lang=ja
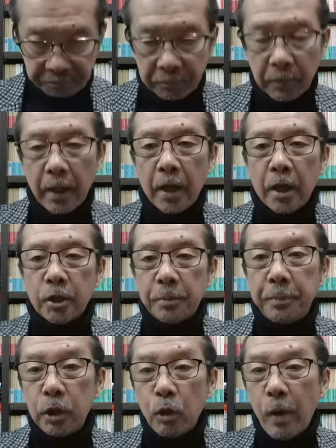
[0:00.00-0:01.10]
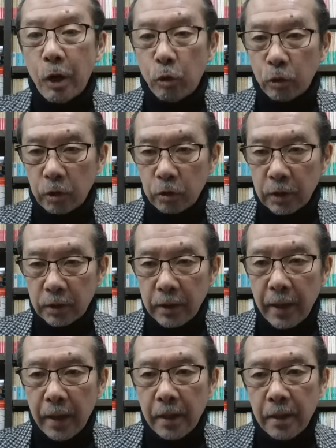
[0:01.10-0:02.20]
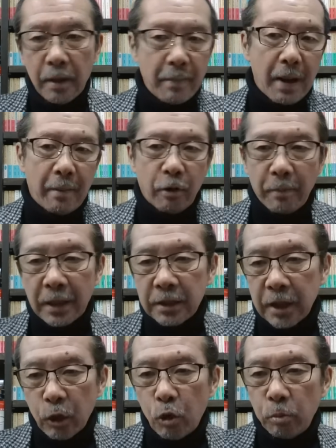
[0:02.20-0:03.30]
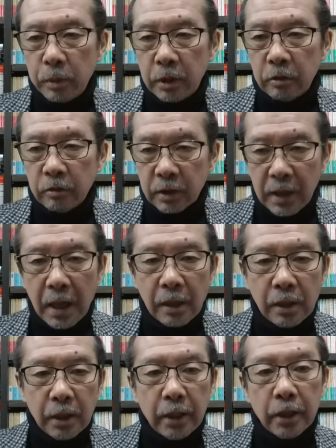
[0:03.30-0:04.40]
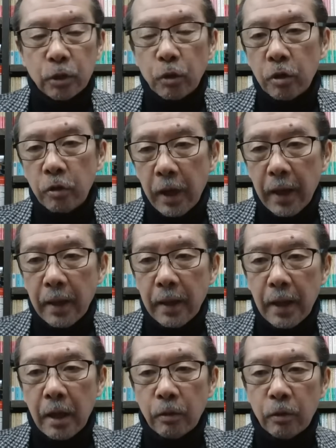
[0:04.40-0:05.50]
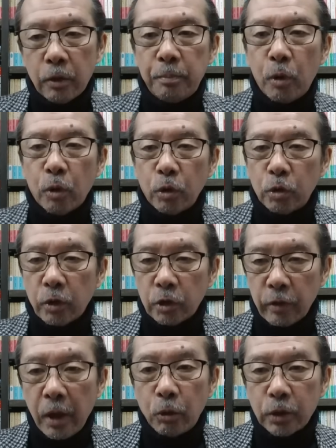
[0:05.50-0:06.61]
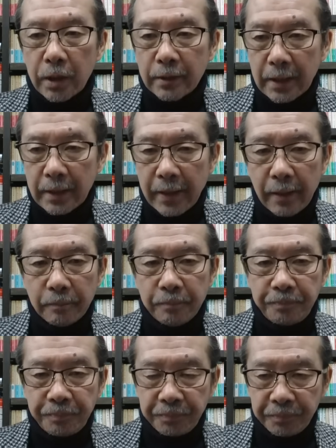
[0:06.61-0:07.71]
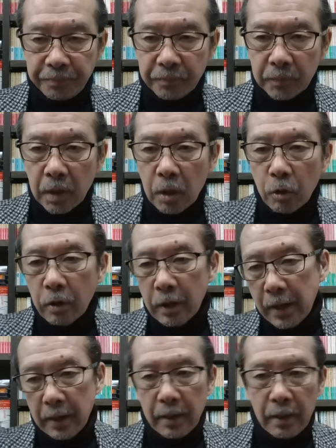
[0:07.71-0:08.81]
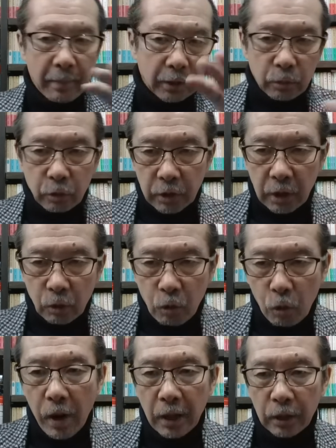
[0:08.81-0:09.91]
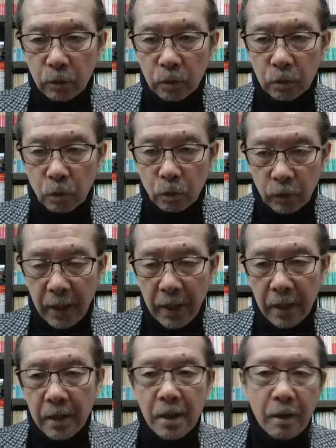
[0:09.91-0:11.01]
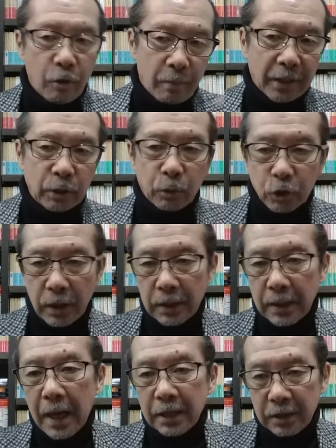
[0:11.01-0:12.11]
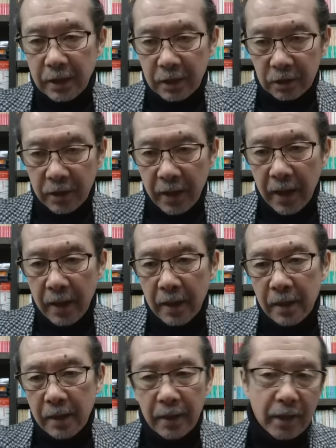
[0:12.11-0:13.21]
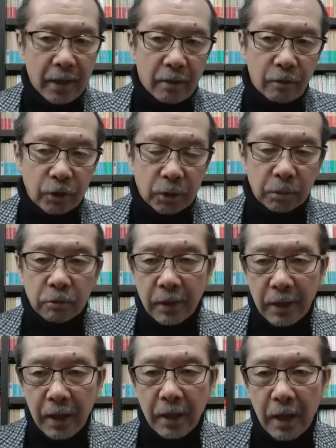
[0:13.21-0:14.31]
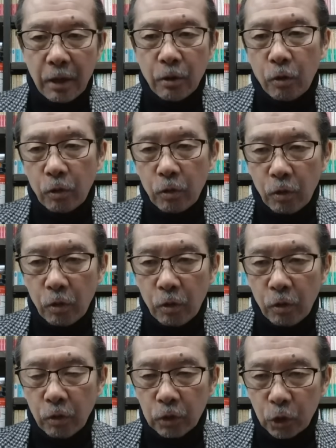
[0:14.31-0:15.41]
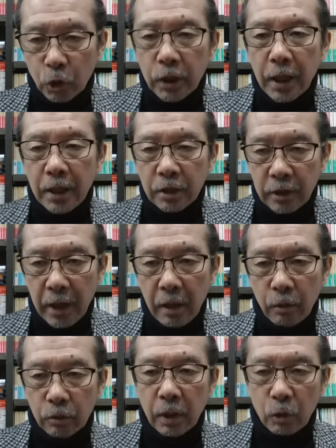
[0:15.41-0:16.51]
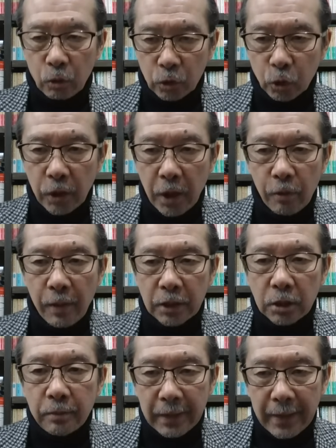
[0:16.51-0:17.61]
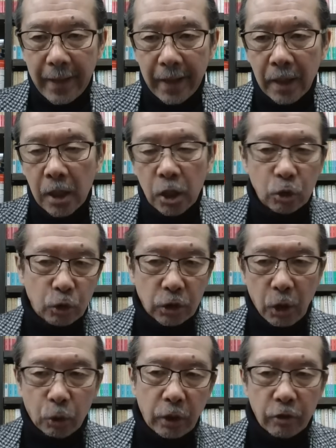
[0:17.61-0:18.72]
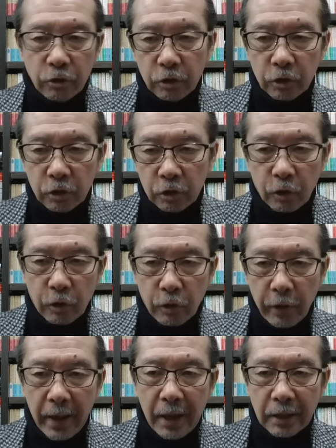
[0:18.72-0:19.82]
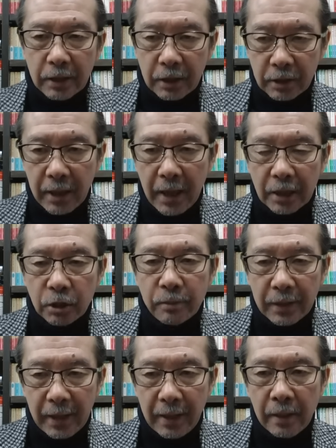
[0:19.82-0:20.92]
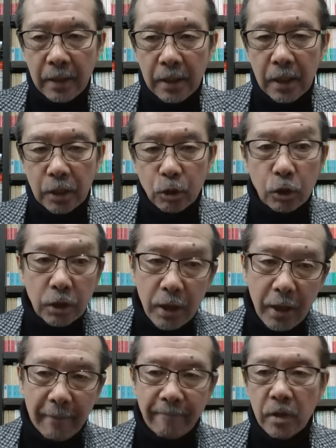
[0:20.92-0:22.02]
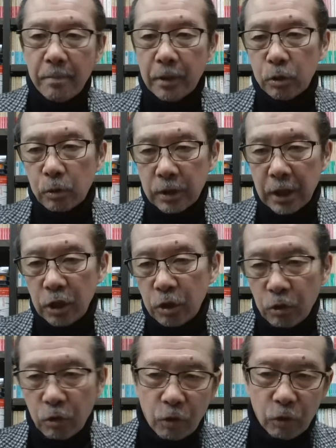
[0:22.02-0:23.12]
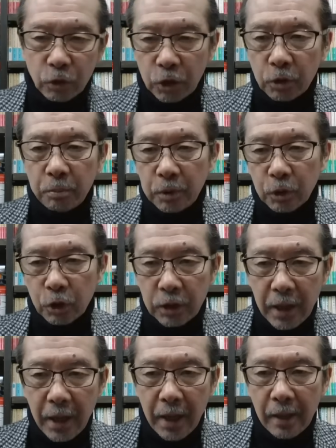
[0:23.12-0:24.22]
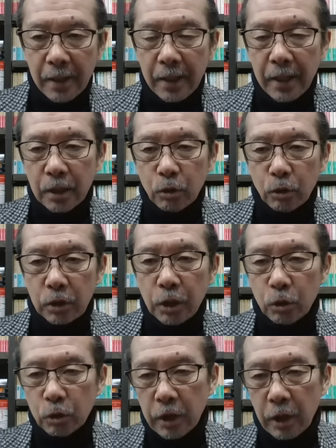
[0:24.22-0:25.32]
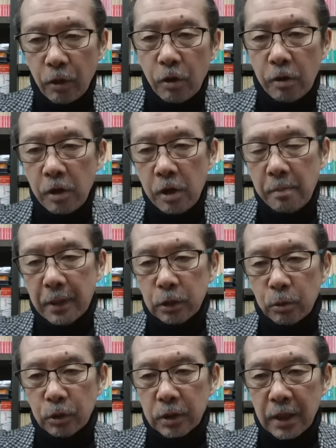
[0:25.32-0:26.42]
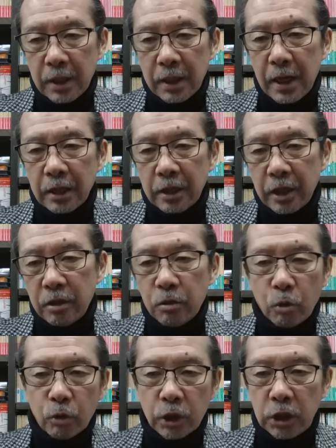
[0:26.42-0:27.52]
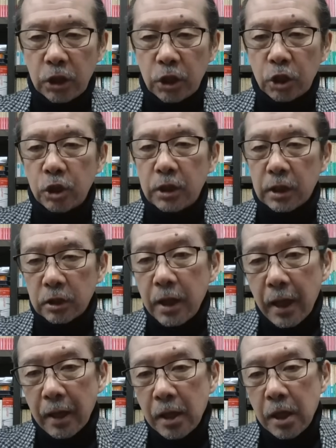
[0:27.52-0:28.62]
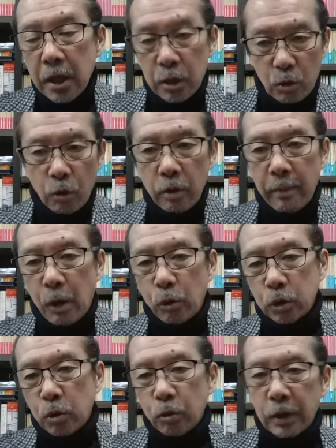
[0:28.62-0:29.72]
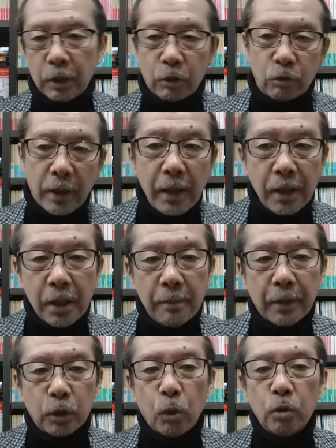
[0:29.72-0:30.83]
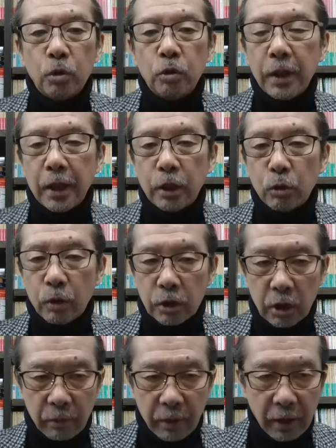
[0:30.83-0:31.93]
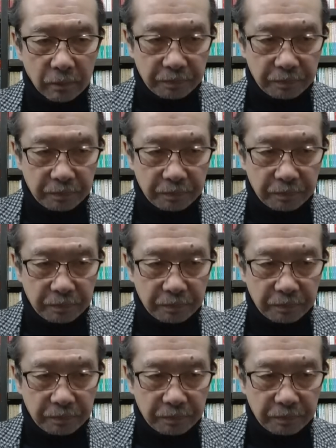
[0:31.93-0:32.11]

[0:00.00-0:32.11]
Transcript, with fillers: えスピードワゴンというですね、まあこれ漫才コンビっていうんですか、えそれのね、あの一方の人ですよね、小沢さんね。うん。これはね、松本さんの後輩ということで、これ松本さんに対してですね、えー、この自分はね、あの、こう、女性ですね、女の子、女性を集めて、そしてホテルの部屋にですね、集めて、えー、そして松本さんにいろいろこう準備をして、えー、そして女性を松本さんが控えているこの寝室にですね、えそこにまあ押し込んだっていうね、まあそういうね、人ですけどもね。